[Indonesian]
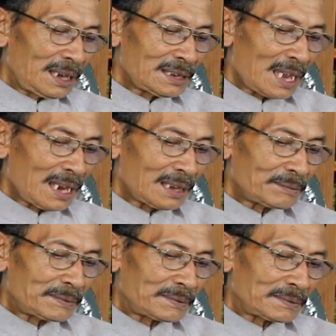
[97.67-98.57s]
ini
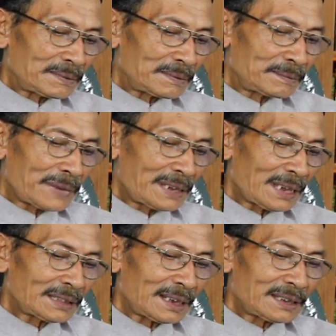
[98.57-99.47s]
sangat
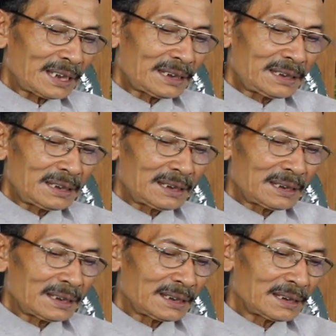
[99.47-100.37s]
banyak terjadi
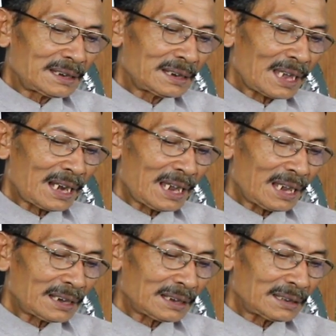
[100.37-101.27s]
di
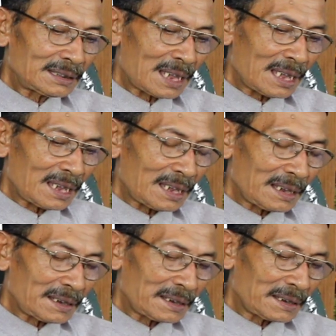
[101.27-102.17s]
kalangan kita